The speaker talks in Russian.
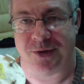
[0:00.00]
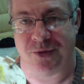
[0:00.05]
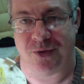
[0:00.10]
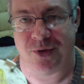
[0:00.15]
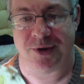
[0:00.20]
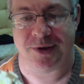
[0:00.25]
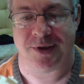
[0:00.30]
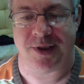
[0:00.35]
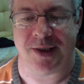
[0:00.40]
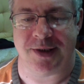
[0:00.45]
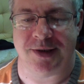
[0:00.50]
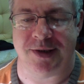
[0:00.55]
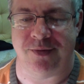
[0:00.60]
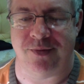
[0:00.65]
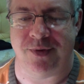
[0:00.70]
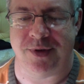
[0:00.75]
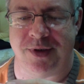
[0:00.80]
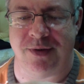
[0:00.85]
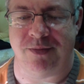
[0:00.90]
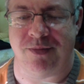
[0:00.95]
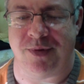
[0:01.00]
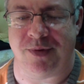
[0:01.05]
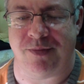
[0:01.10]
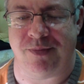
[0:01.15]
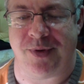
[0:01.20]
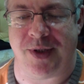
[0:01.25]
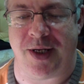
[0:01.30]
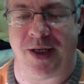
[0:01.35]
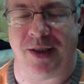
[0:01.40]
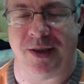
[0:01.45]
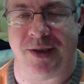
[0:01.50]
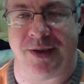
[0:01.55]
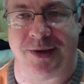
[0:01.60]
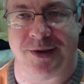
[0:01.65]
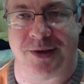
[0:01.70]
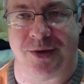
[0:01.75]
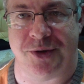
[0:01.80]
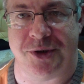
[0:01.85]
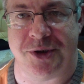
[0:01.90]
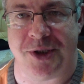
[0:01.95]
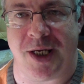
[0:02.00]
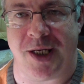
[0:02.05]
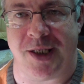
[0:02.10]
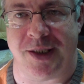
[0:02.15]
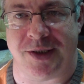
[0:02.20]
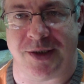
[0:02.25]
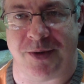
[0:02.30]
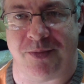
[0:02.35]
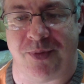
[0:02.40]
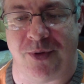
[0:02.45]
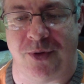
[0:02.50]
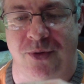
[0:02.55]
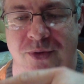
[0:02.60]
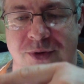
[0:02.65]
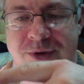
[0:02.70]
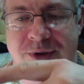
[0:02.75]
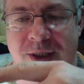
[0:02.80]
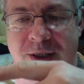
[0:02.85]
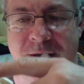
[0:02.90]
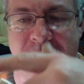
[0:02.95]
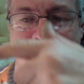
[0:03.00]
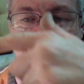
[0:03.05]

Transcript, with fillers: То есть, если вы правильно расключаете плюс –